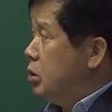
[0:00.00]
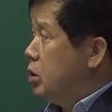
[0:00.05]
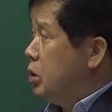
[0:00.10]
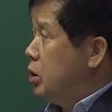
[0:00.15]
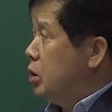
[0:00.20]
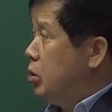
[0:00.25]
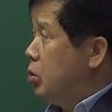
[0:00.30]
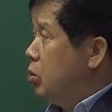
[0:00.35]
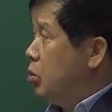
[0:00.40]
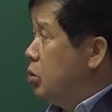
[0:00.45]
어,
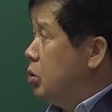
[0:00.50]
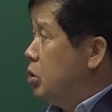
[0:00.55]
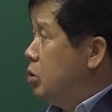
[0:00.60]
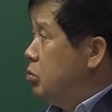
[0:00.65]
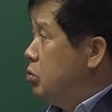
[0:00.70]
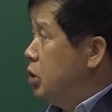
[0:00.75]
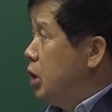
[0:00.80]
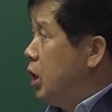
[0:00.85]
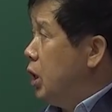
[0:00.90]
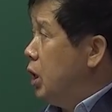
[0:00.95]
요거는
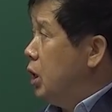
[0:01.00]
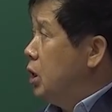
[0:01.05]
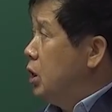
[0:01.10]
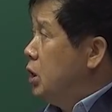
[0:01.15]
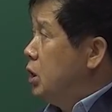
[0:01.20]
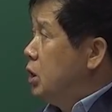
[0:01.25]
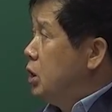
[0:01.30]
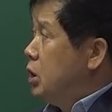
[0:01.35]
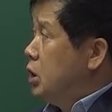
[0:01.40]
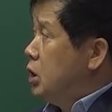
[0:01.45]
우리가
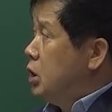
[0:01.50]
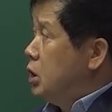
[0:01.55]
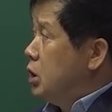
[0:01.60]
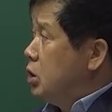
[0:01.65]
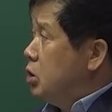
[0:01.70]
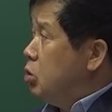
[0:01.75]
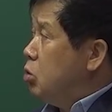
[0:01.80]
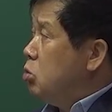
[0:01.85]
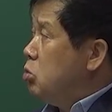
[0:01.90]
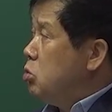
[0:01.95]

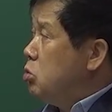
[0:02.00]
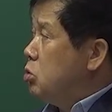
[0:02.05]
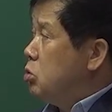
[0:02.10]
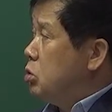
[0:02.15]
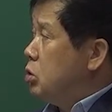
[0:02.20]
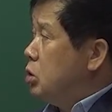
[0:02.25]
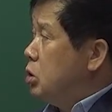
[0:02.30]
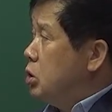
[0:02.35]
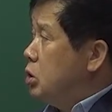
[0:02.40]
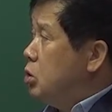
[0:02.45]

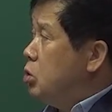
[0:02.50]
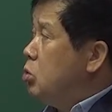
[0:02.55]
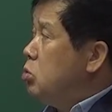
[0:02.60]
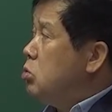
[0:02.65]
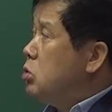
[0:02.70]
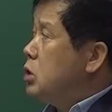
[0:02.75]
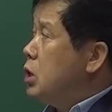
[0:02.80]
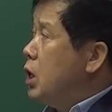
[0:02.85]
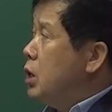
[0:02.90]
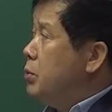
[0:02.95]
크로스,
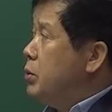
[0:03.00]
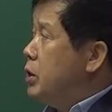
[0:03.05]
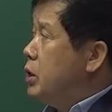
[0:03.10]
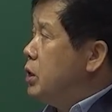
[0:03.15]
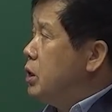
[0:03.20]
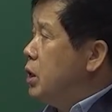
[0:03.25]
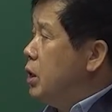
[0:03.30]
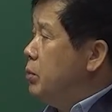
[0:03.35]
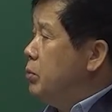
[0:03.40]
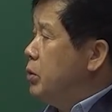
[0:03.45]
크로스
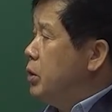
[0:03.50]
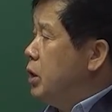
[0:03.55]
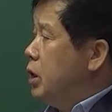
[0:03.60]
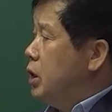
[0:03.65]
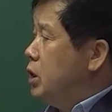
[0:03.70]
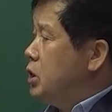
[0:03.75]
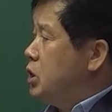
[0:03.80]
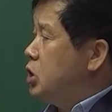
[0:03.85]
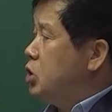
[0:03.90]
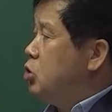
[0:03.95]
타입이기
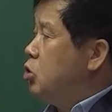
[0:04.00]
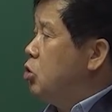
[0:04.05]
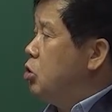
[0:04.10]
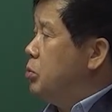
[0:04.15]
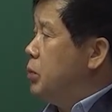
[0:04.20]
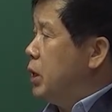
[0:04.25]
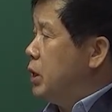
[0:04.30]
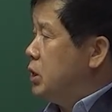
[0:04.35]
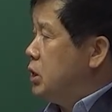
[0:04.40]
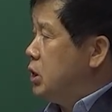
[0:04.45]
때문에 직결의
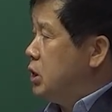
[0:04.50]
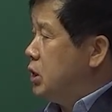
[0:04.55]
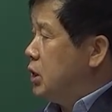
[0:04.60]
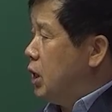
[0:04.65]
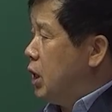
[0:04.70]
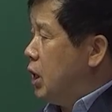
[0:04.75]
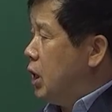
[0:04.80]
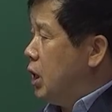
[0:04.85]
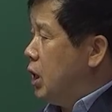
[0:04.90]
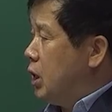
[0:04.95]

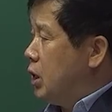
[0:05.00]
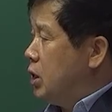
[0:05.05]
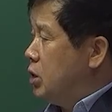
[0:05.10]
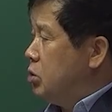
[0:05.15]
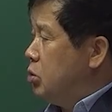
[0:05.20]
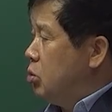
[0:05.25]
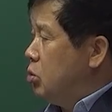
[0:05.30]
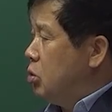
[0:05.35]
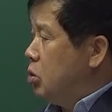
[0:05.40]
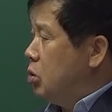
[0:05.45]
방식이다.
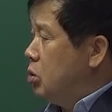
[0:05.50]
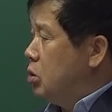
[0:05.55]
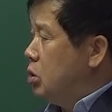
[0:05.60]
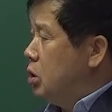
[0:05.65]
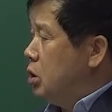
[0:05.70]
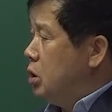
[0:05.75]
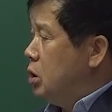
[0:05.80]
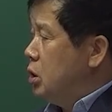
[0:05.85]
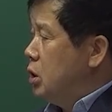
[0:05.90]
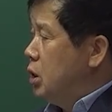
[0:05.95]
그래서
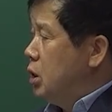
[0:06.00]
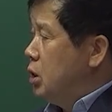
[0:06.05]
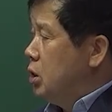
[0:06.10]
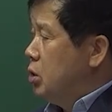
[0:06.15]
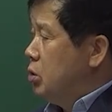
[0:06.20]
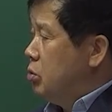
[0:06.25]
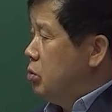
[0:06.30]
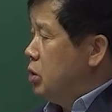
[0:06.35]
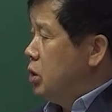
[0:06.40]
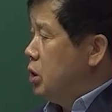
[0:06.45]
그것은
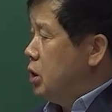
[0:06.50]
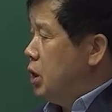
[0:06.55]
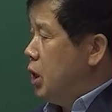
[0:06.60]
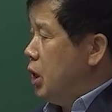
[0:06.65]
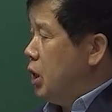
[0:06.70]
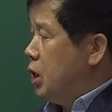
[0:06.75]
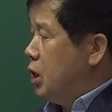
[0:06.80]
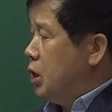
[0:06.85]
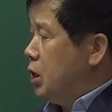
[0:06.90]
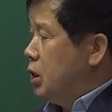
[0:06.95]

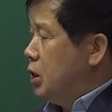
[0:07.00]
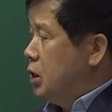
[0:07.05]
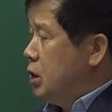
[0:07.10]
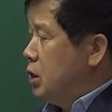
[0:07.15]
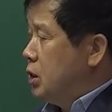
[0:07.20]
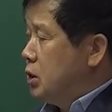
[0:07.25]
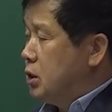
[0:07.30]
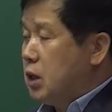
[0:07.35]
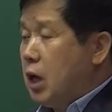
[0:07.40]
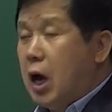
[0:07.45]
우리가
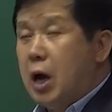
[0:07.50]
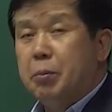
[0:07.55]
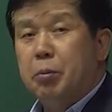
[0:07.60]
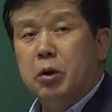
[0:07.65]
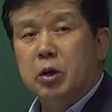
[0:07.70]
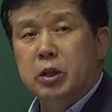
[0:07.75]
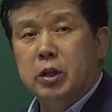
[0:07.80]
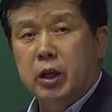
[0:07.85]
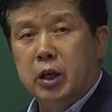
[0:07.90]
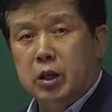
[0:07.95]

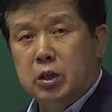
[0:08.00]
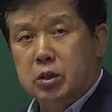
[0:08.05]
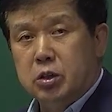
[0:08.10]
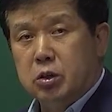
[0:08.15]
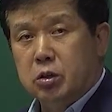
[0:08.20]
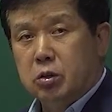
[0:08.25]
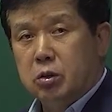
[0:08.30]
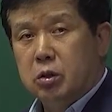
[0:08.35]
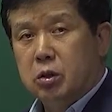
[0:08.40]
4번이 되겠죠.